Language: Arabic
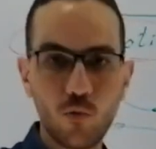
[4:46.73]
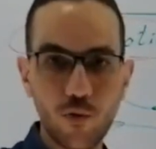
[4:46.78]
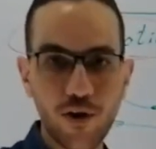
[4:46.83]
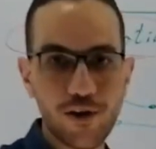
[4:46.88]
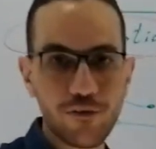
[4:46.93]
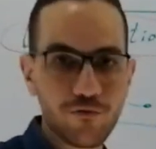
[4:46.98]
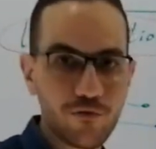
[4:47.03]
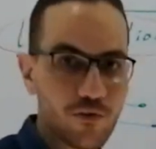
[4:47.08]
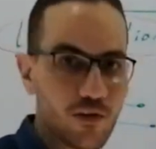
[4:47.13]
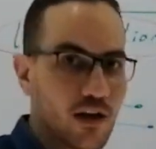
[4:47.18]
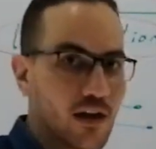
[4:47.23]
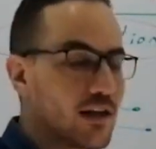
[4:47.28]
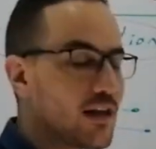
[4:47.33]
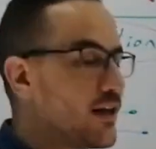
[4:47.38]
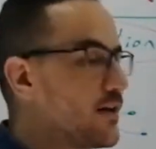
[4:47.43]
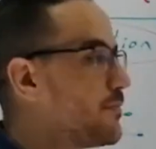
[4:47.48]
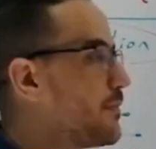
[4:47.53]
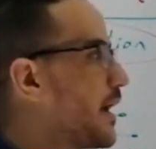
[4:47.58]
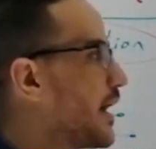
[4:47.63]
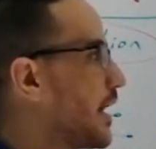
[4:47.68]
ويف
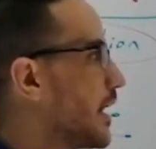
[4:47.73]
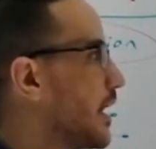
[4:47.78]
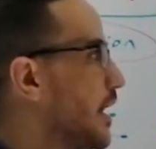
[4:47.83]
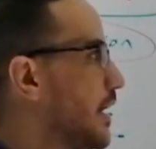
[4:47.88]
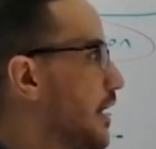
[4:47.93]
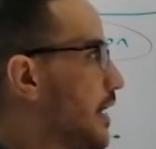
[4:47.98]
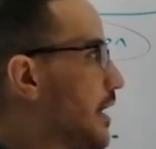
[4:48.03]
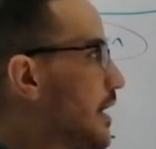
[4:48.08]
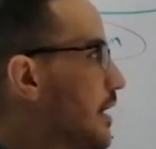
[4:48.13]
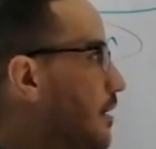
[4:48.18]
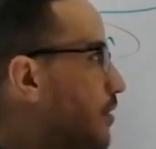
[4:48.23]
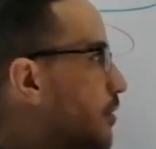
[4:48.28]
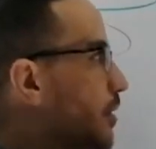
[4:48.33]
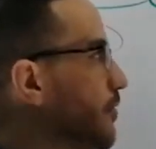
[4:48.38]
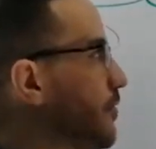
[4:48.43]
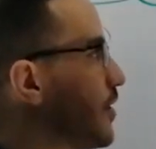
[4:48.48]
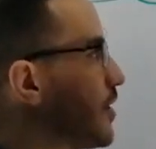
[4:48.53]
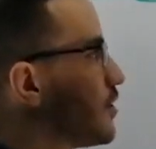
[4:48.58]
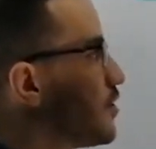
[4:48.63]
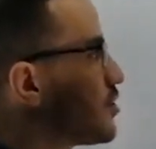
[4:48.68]
يبقى ايه هي
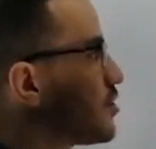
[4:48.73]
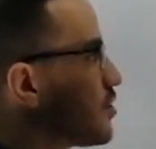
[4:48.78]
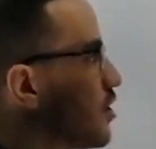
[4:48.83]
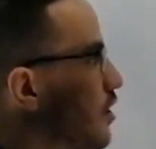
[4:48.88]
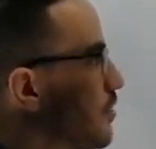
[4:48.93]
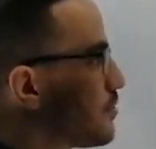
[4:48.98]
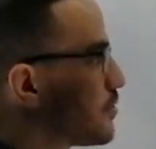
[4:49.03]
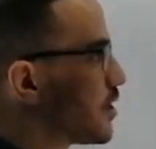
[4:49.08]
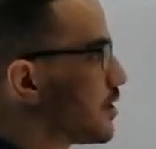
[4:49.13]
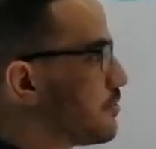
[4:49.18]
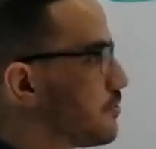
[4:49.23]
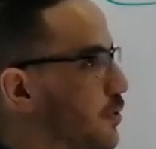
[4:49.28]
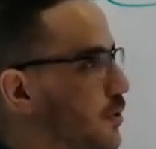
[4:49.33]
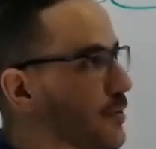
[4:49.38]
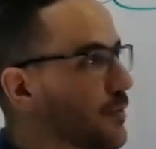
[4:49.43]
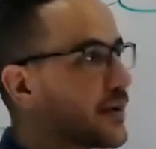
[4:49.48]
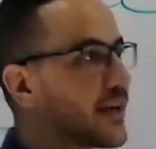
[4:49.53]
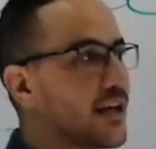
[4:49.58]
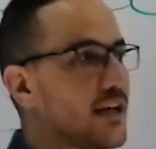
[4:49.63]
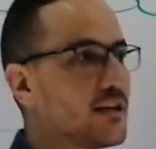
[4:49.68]
الويف هي ديستوربشن
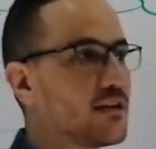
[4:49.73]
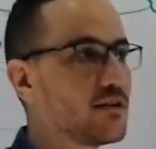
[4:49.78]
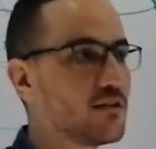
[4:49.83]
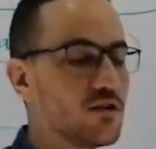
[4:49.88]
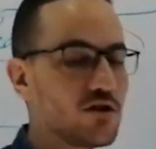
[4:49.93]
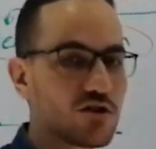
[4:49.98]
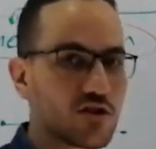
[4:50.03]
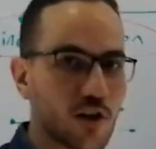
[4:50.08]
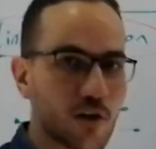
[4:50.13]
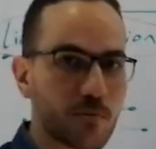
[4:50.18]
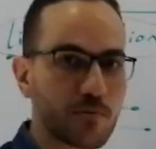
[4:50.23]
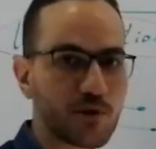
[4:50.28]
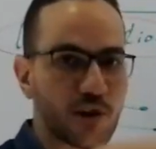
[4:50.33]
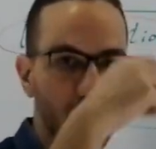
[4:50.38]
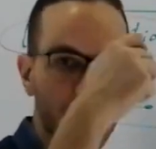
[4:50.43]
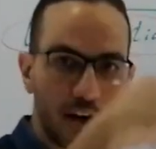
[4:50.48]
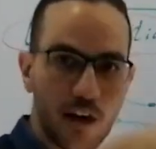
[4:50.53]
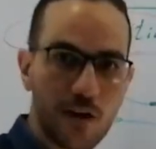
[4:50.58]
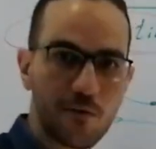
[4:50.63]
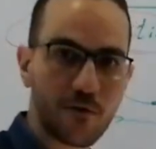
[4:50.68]
بروباجيت
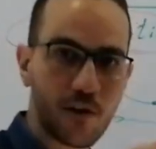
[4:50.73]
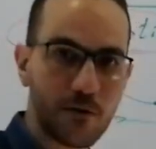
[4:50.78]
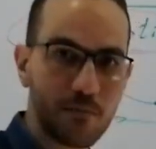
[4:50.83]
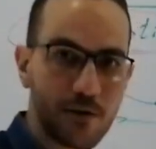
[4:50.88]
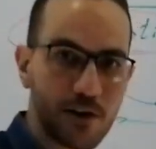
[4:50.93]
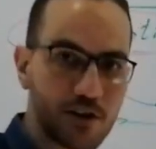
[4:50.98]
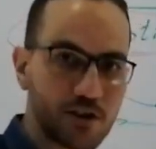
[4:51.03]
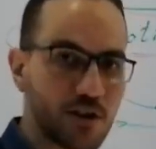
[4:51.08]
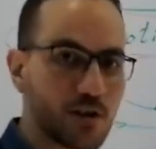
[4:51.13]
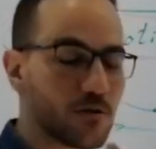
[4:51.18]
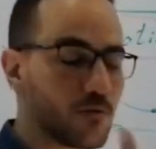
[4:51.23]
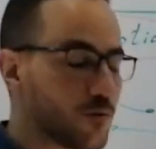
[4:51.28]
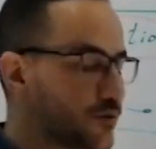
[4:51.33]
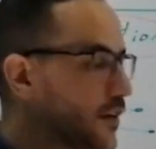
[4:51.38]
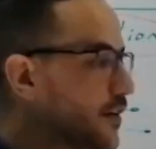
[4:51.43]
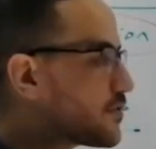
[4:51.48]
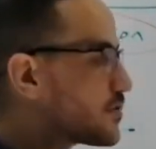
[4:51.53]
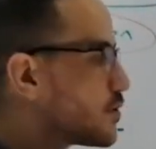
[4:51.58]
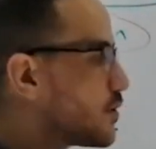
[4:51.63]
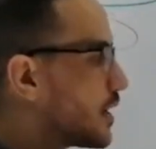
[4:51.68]
ديستوربشن اللي هي فايبريشن
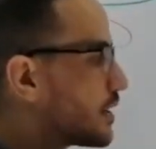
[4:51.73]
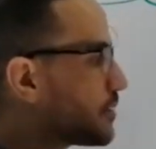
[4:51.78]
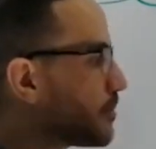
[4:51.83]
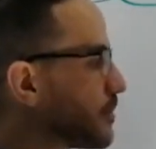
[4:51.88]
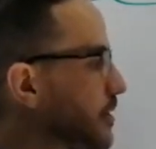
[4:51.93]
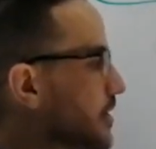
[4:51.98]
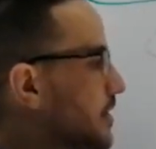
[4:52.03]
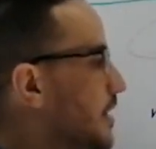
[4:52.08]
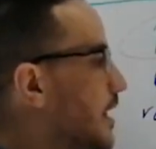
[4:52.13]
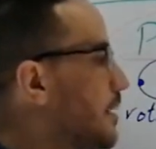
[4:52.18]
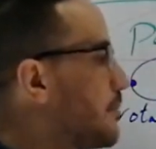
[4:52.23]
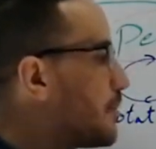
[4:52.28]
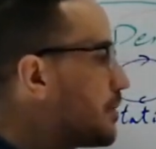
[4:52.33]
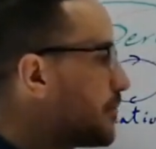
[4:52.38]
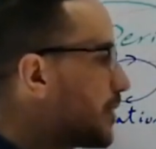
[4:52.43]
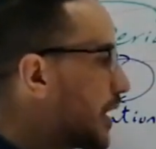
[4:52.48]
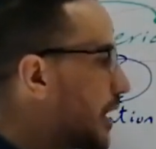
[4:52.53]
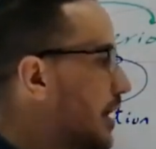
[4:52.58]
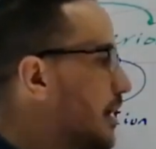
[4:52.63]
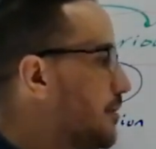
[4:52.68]
وفي نفس الوقت بتتنقل
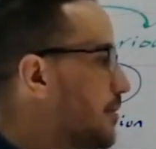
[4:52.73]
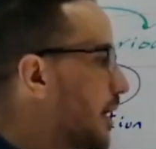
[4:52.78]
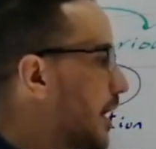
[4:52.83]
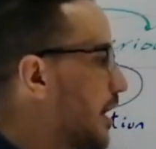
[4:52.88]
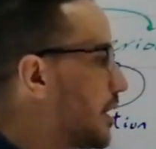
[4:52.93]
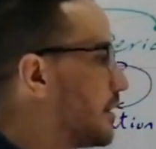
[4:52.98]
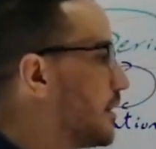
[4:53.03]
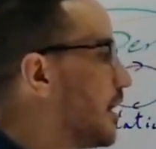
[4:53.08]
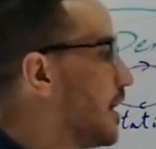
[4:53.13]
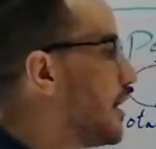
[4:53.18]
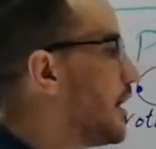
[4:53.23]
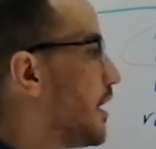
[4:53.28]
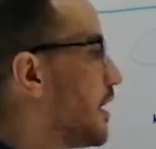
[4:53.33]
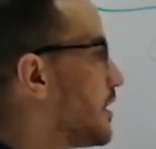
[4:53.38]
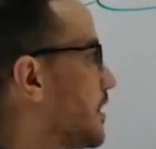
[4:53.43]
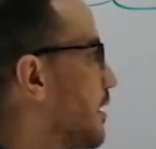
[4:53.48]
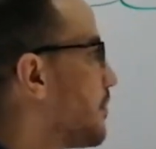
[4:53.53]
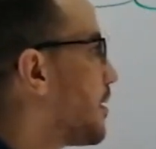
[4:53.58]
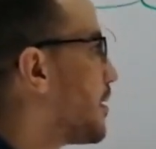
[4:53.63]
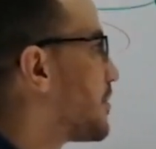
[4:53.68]
من مكان لمكان
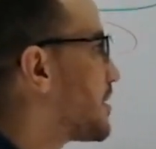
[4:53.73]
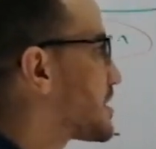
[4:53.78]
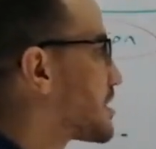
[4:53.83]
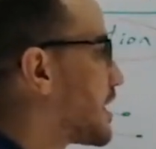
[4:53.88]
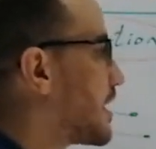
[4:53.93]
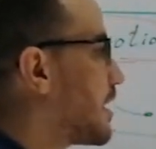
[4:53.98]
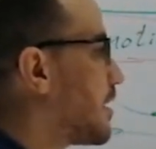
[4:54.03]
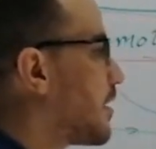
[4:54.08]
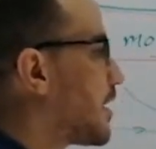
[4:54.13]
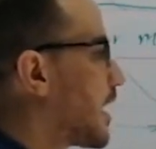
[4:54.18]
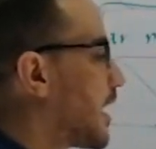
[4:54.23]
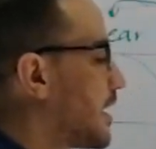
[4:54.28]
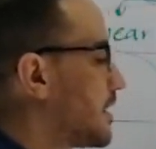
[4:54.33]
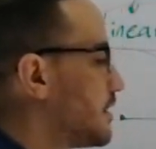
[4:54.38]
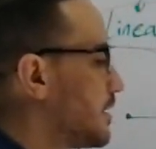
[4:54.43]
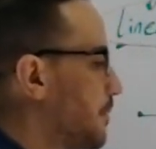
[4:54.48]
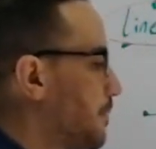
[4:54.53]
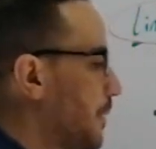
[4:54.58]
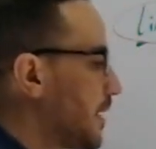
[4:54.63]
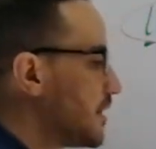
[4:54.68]
انما مثلا لو انا
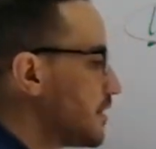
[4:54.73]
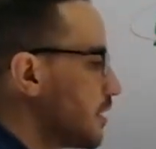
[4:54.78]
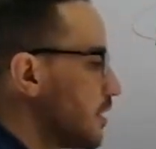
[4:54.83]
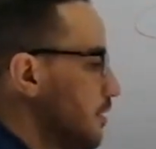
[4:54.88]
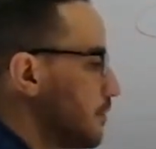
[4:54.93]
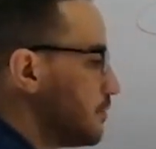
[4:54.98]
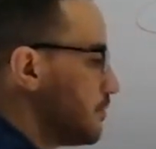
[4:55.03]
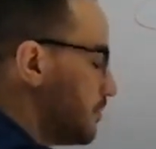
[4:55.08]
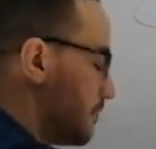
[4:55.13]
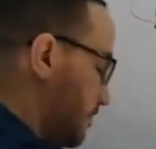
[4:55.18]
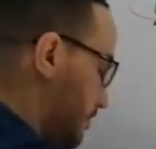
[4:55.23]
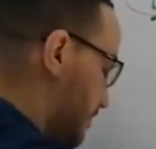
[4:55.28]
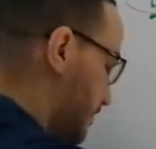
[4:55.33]
عندي بندلوم